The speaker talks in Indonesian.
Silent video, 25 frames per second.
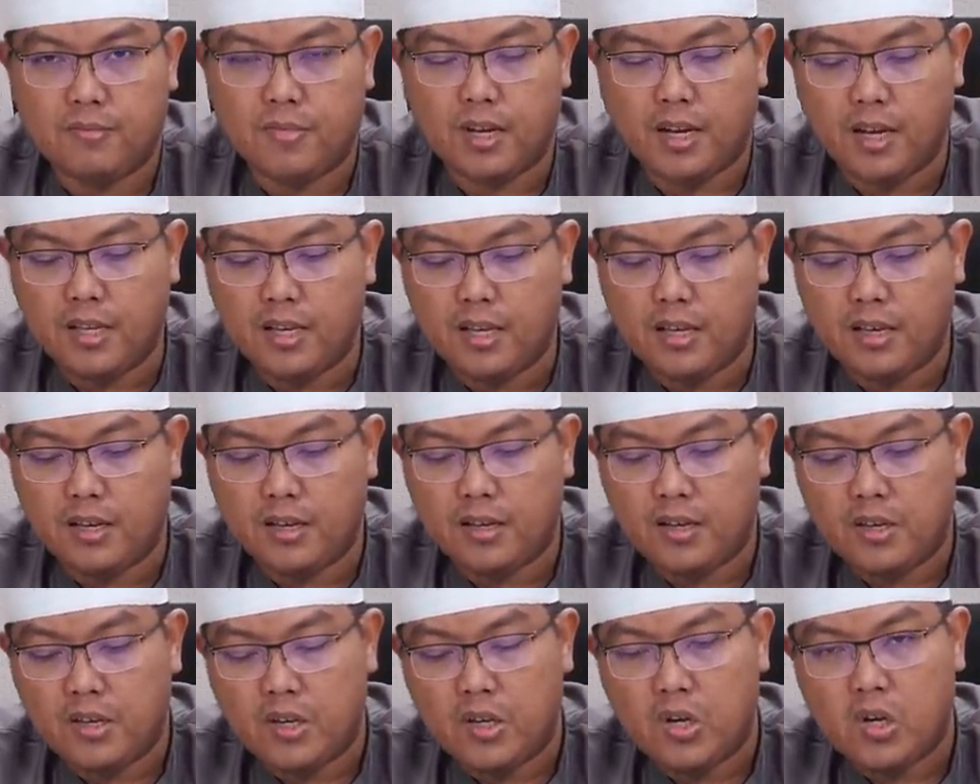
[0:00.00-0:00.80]

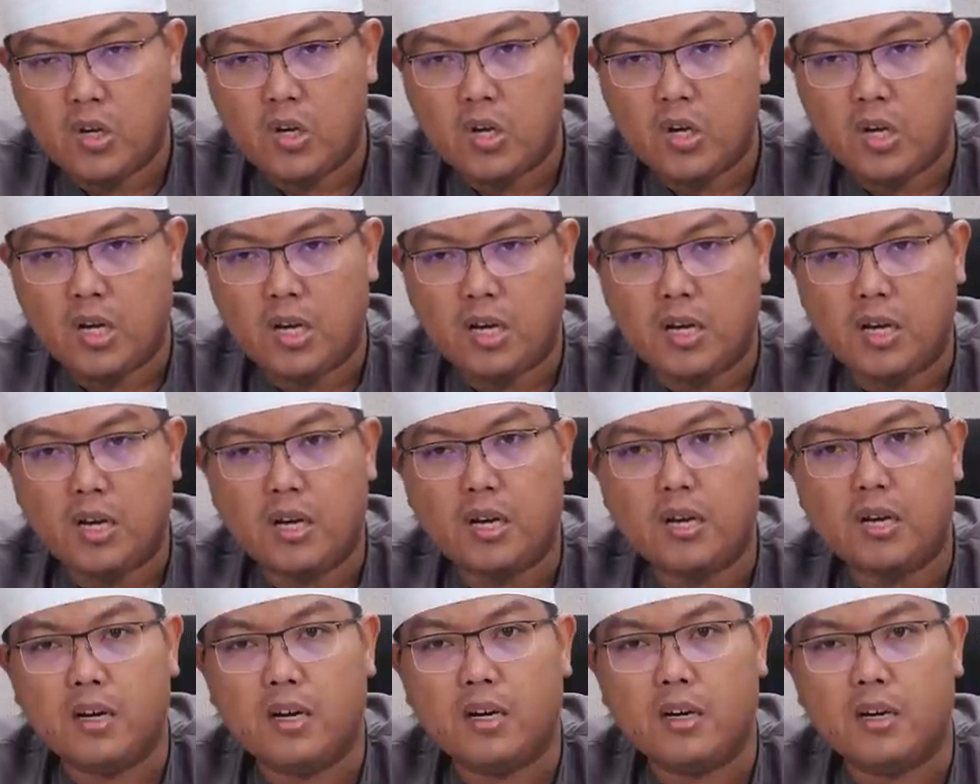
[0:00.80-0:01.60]
Makanya
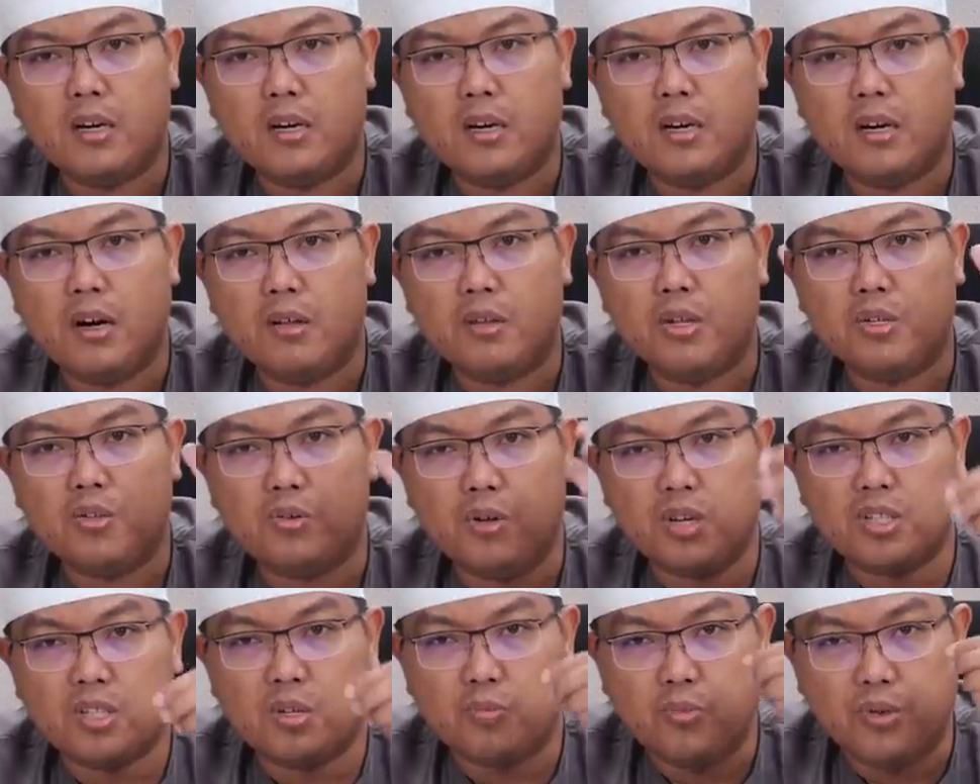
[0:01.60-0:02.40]
eh, Allah
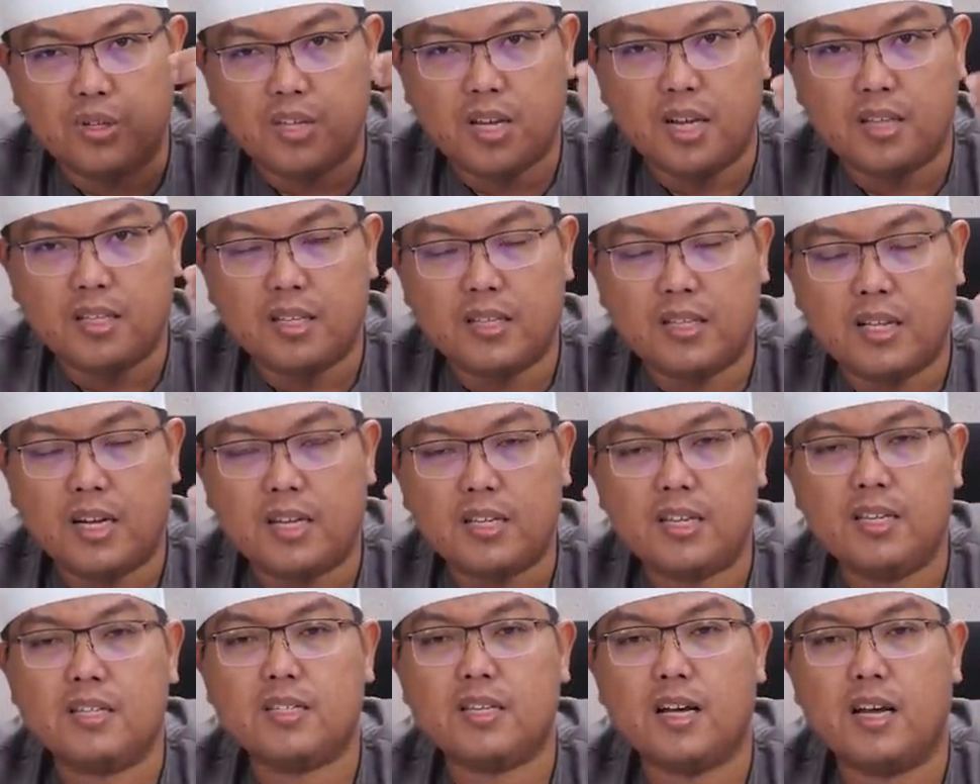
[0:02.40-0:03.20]
juga sebutkan
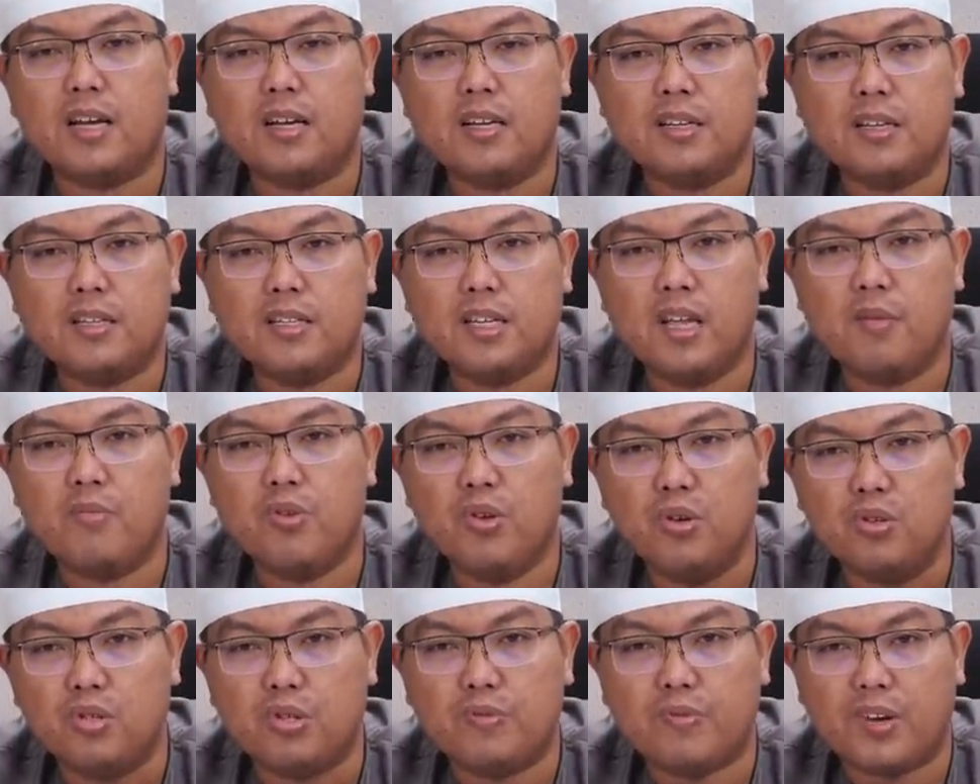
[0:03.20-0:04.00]
tentang kisah
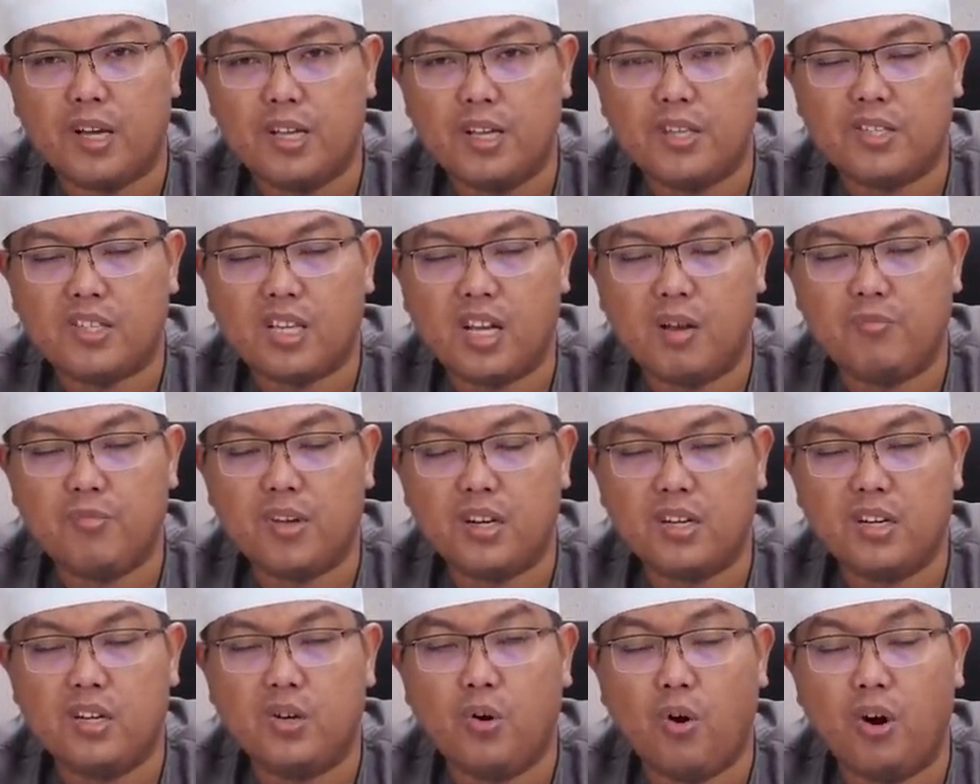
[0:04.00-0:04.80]
Nabi Yusuf alaihissalam
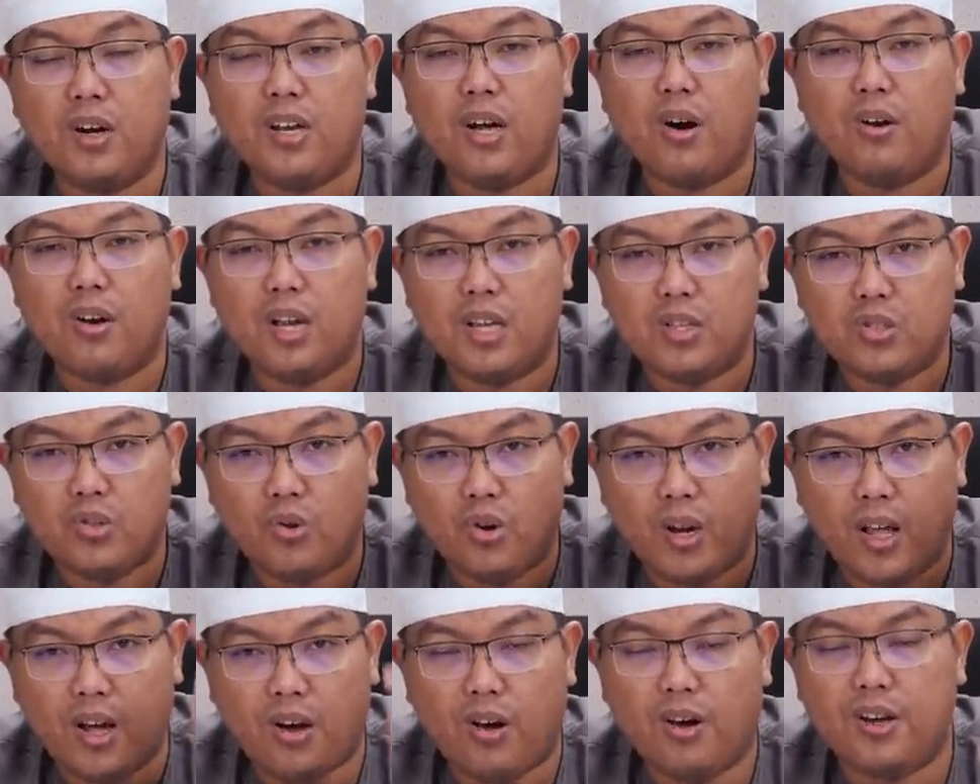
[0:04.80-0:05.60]
yang digoda oleh
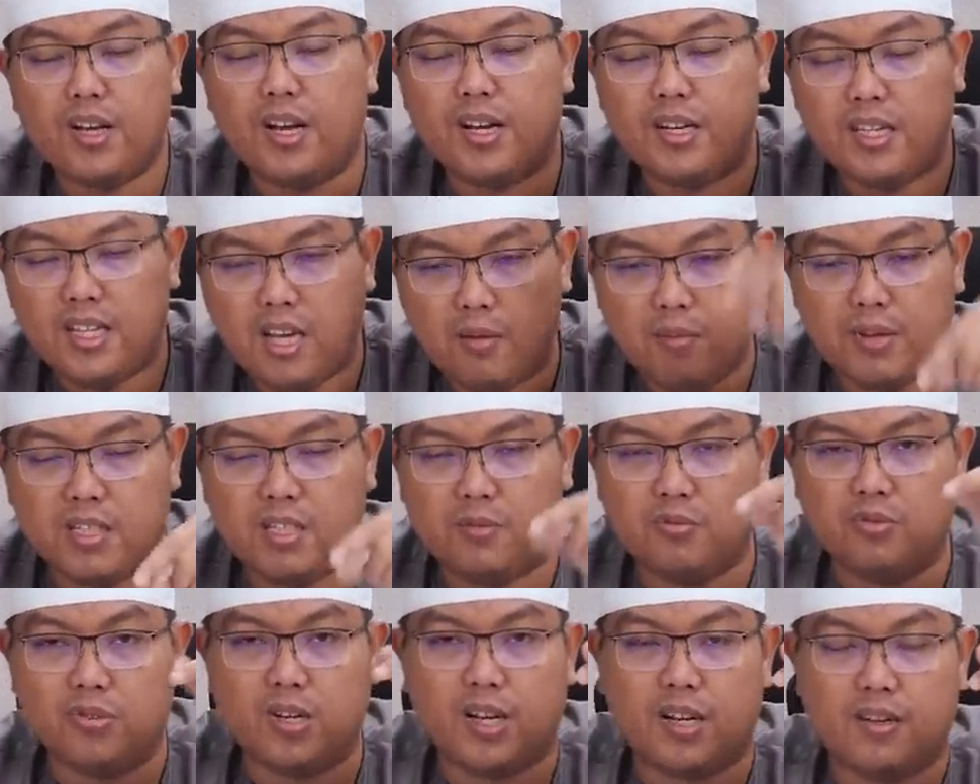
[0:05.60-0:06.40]
Zulekho dan dia
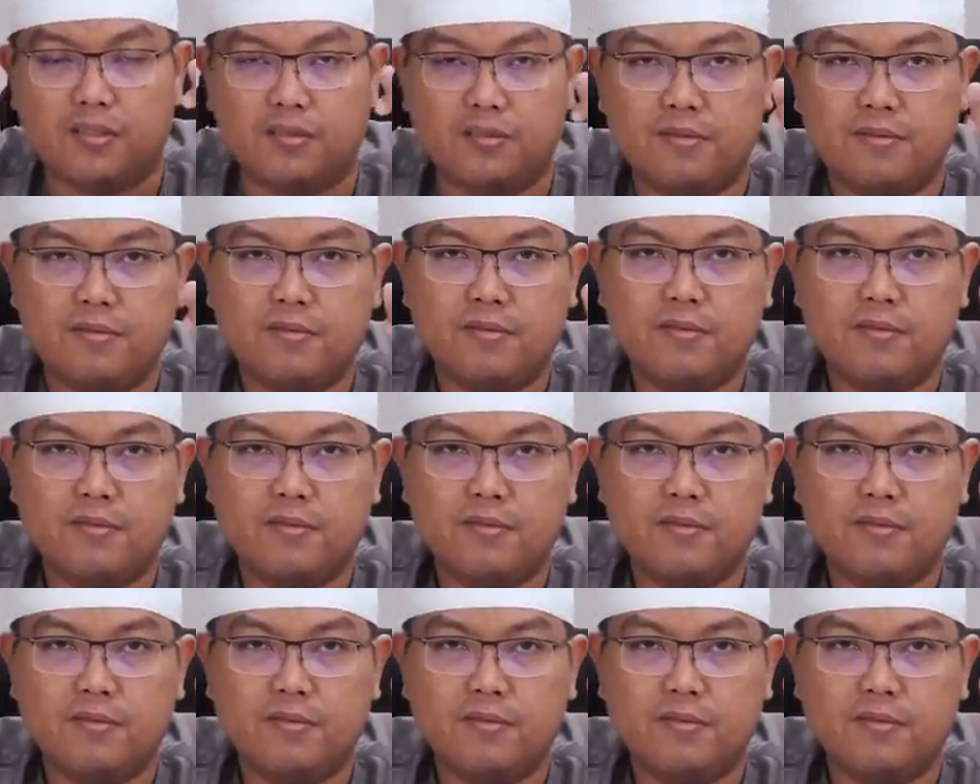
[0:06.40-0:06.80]
masih muda.